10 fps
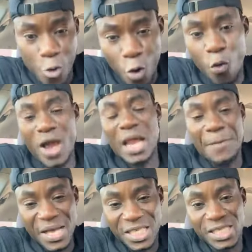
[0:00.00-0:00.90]
Pourquoi il
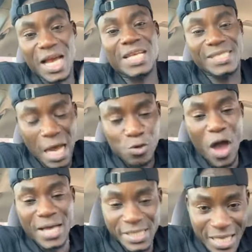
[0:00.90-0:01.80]
n'a pas cherché à aller
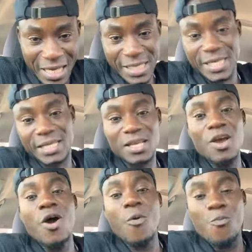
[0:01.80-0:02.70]
saluer Aziz 47
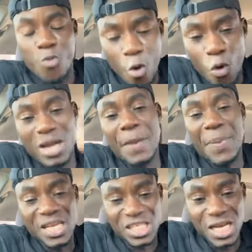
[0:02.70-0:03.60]
Pourquoi il
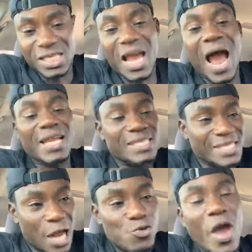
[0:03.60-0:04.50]
n'a pas cherché à
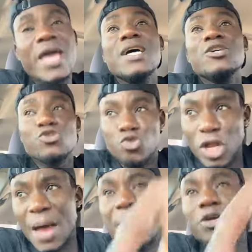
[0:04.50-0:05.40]
aller saluer
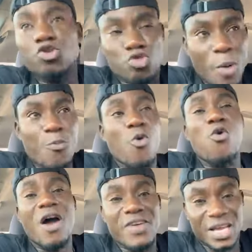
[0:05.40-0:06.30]
ceux-là même qui sont
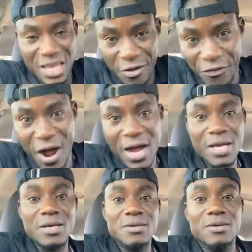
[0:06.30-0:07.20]
beaucoup avec l'enfant
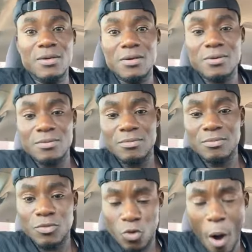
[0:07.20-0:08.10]

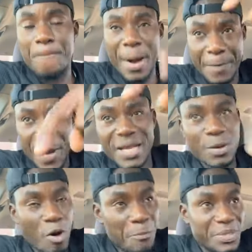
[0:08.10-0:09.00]
Comme papa
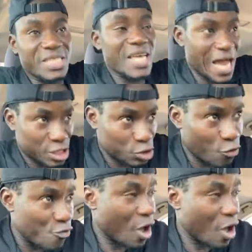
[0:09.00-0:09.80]
Raymond Biti à